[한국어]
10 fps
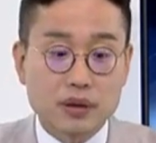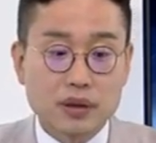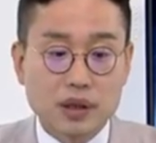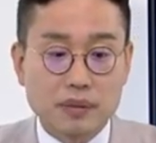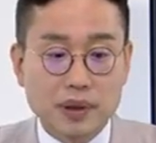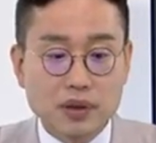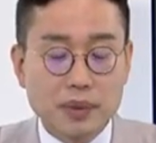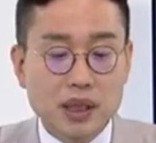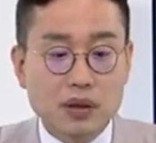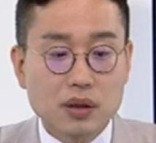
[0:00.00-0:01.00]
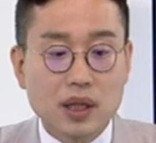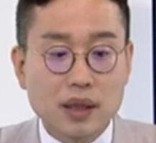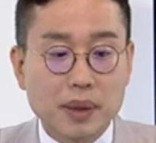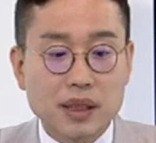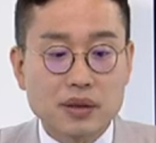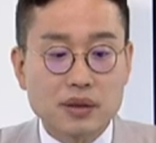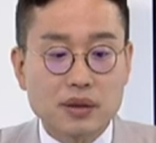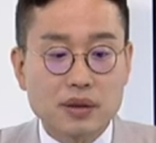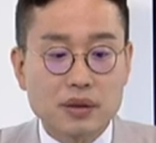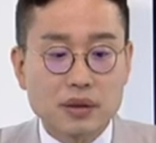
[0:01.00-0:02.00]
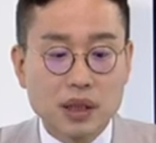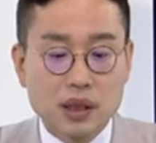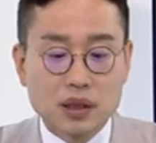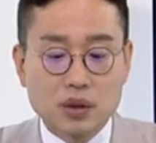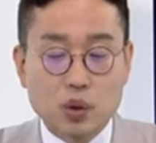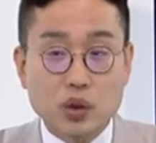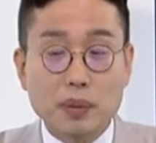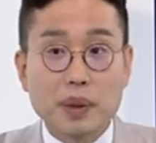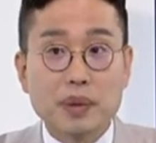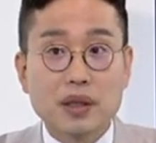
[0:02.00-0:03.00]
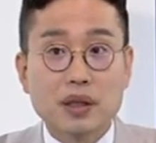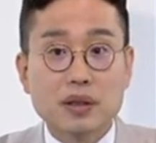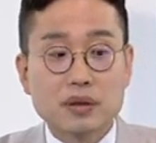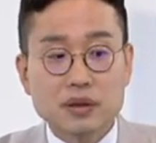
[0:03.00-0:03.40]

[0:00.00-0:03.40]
근데 펀드 매니저가 많이 쓰는 거는 그 교체 매매를 해요.